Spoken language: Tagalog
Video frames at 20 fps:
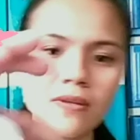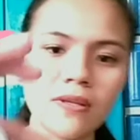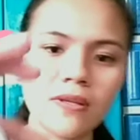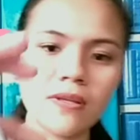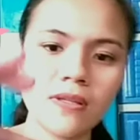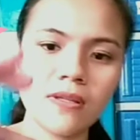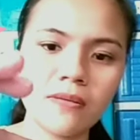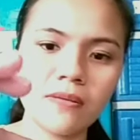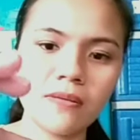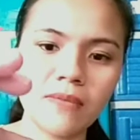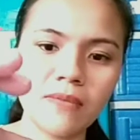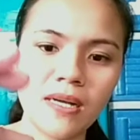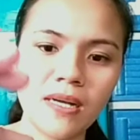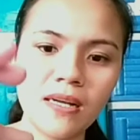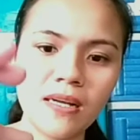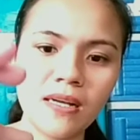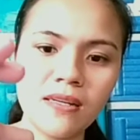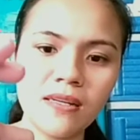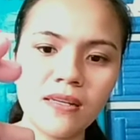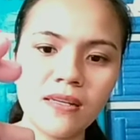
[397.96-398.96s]
Kita ba?
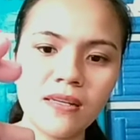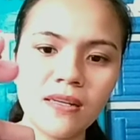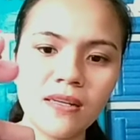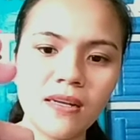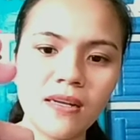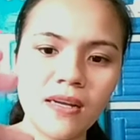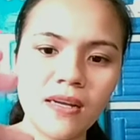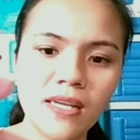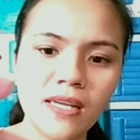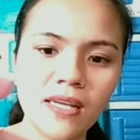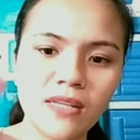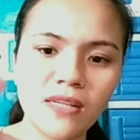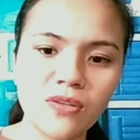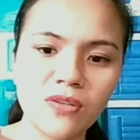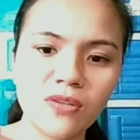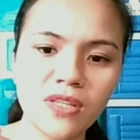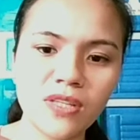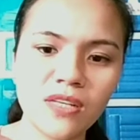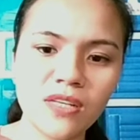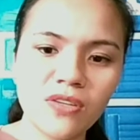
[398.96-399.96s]
Ayan,
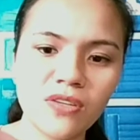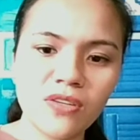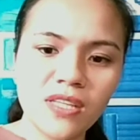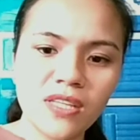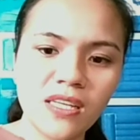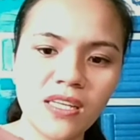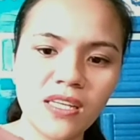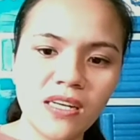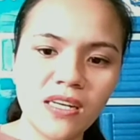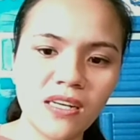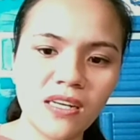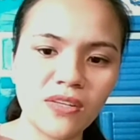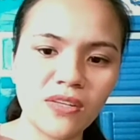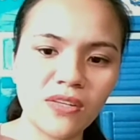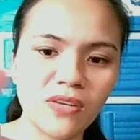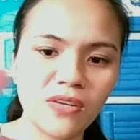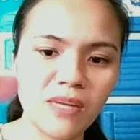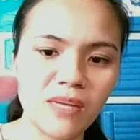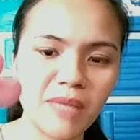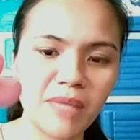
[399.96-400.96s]
konting-konti na lang
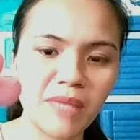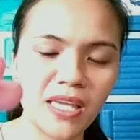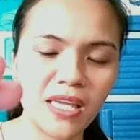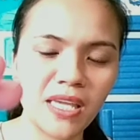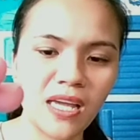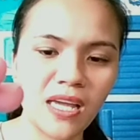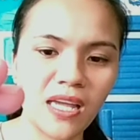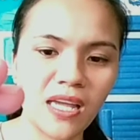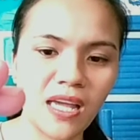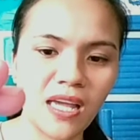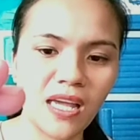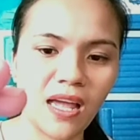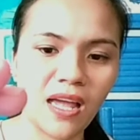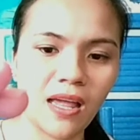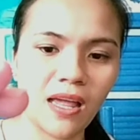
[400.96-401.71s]
yung laman niya. Ayan.